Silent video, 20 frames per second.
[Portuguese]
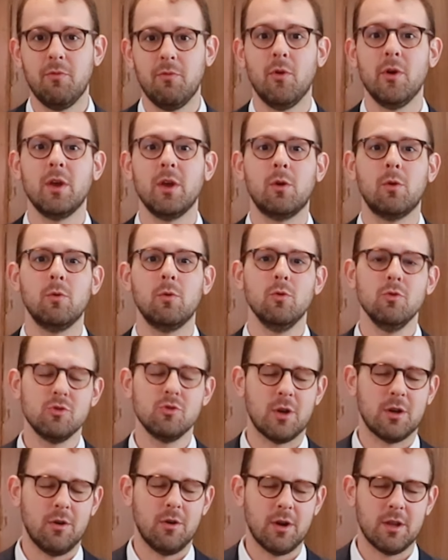foi
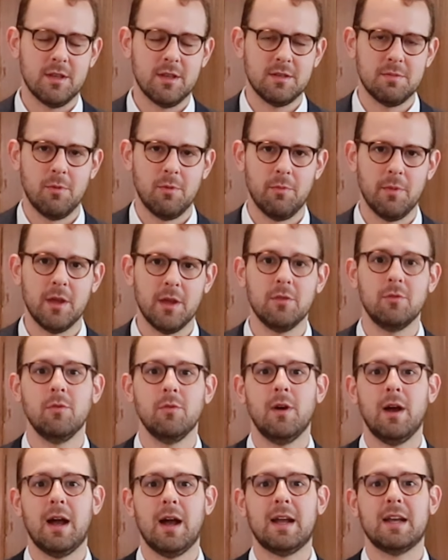incluso agora nesse momento
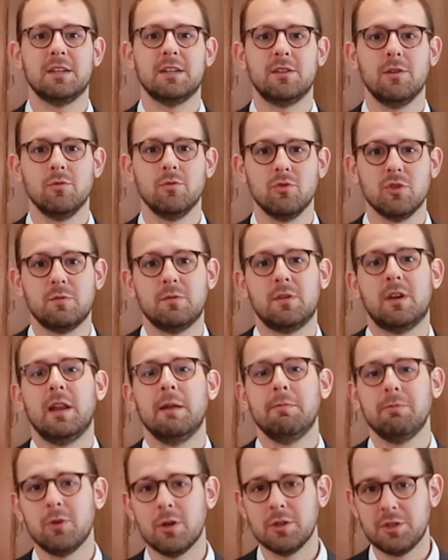a questão dos
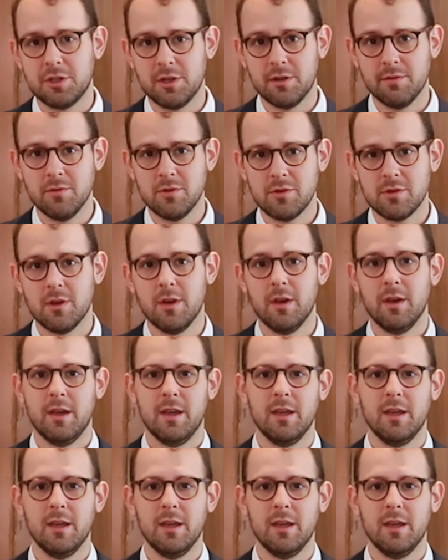criptoativos